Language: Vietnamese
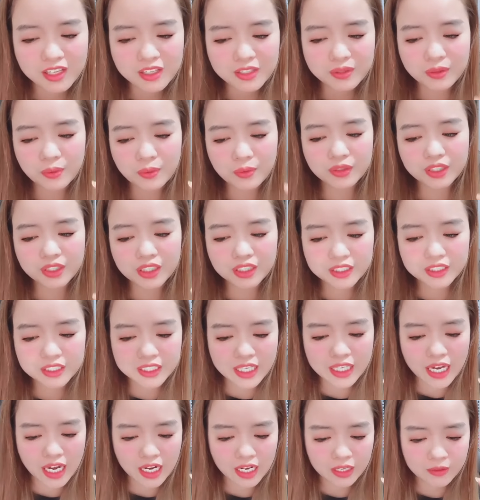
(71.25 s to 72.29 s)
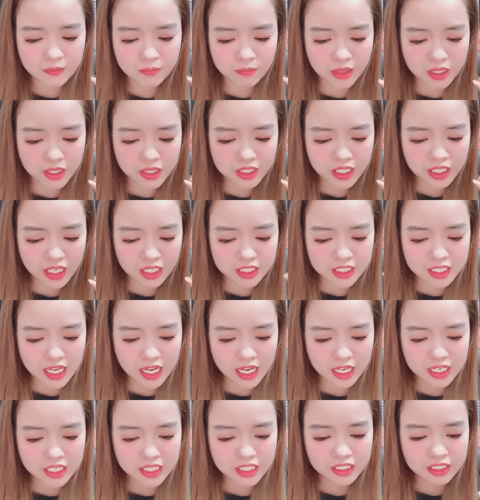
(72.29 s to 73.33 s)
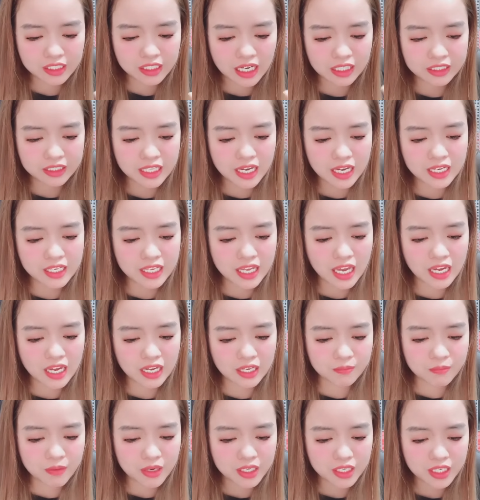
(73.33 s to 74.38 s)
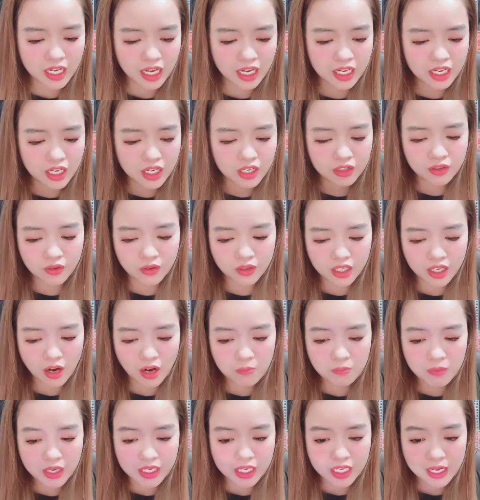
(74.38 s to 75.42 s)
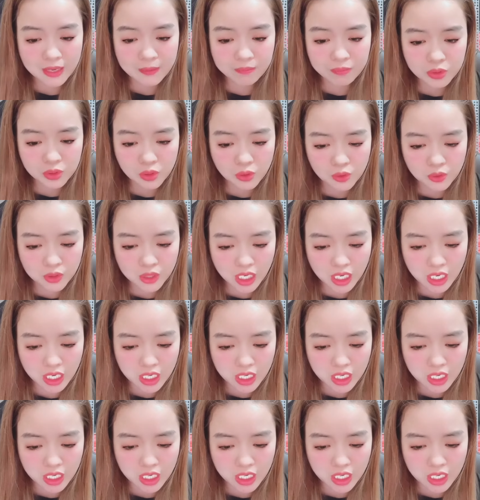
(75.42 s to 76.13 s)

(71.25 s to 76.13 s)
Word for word: tuốt kích dài mi nè dày à, dày dài mi nè rồi không bị lem trôi nè